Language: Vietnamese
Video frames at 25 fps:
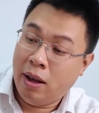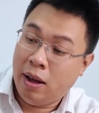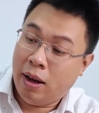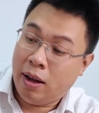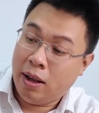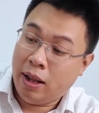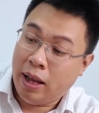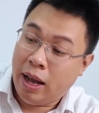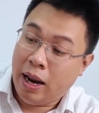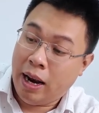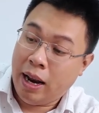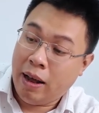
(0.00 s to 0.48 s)

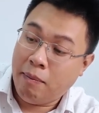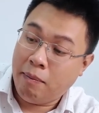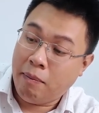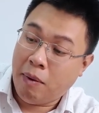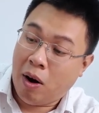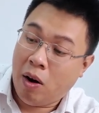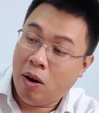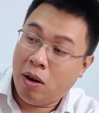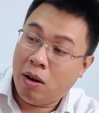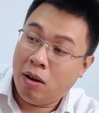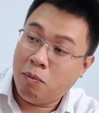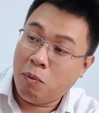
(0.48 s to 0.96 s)
đó thì anh em
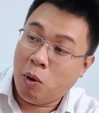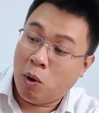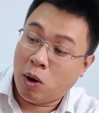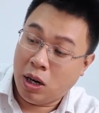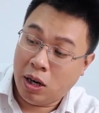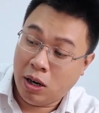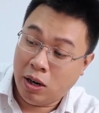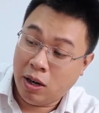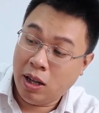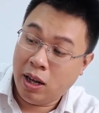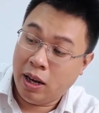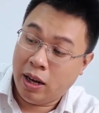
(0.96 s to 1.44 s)
bỏ một
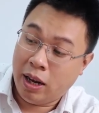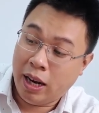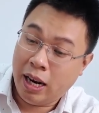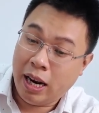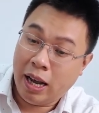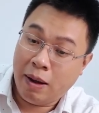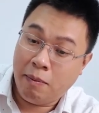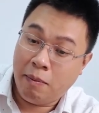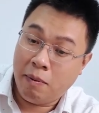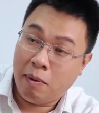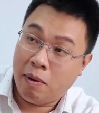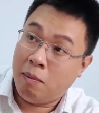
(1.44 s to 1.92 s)
nửa thôi cái
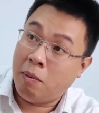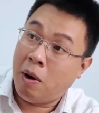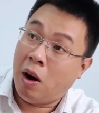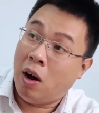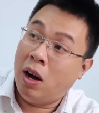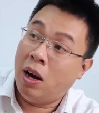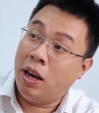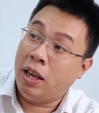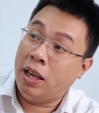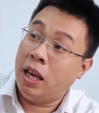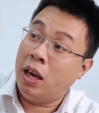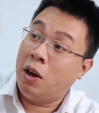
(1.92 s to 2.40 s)
này mình
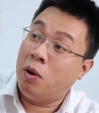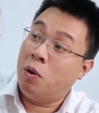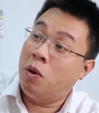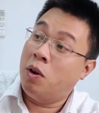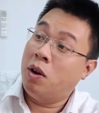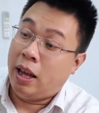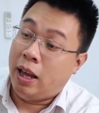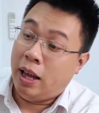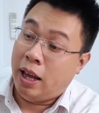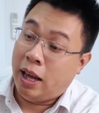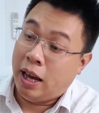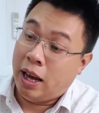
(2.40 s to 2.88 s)
bỏ hơi nhiều
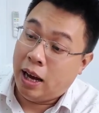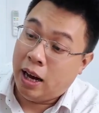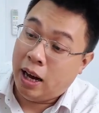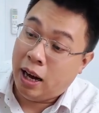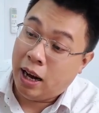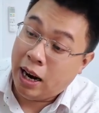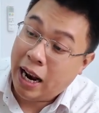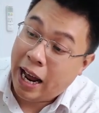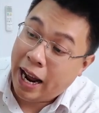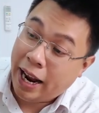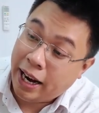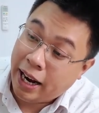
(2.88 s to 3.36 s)
thì à,
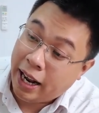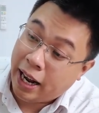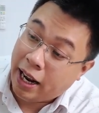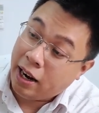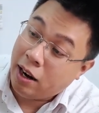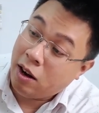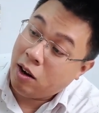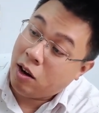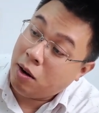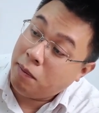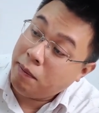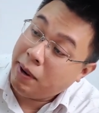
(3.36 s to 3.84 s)
ở đây nè
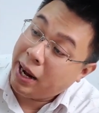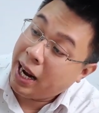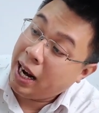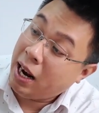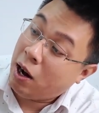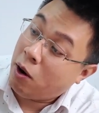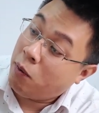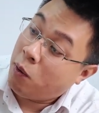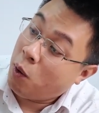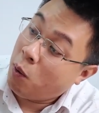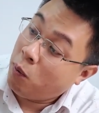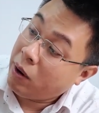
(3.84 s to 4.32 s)
nó có mấy cái
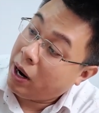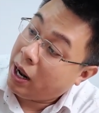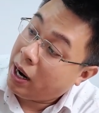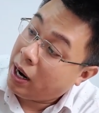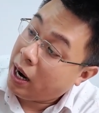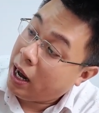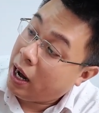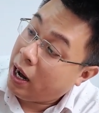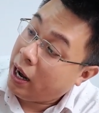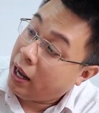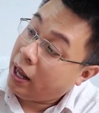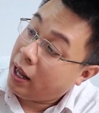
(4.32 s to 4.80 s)
đầu phun nè
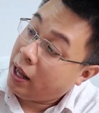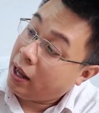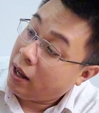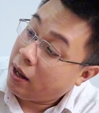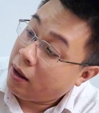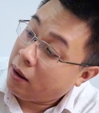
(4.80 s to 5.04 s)
rồi